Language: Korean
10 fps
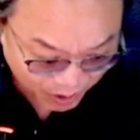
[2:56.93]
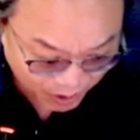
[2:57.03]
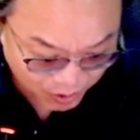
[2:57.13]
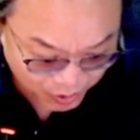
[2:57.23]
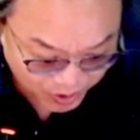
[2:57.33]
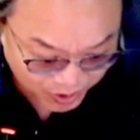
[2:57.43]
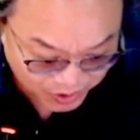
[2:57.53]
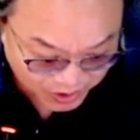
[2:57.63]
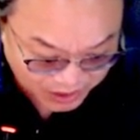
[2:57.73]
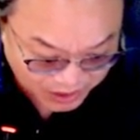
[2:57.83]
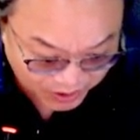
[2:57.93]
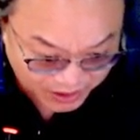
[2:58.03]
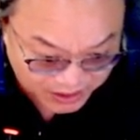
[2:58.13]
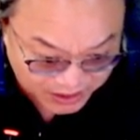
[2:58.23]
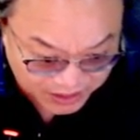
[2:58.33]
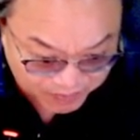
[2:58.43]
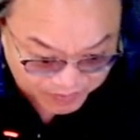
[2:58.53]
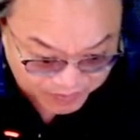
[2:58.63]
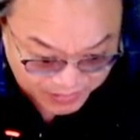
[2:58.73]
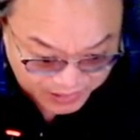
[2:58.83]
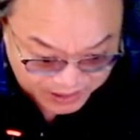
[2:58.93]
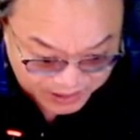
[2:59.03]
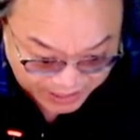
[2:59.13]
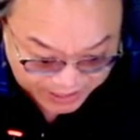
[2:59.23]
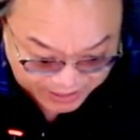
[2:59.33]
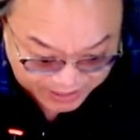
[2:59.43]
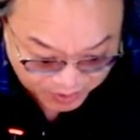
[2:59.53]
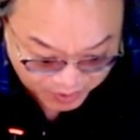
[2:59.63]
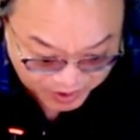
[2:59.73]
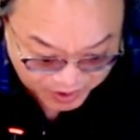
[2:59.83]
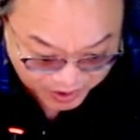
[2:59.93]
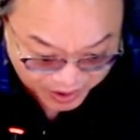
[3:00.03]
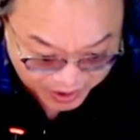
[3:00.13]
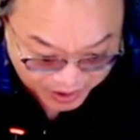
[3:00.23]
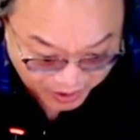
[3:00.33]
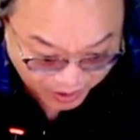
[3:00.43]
사월 육 일부터 사월 이십사일까지 보면요.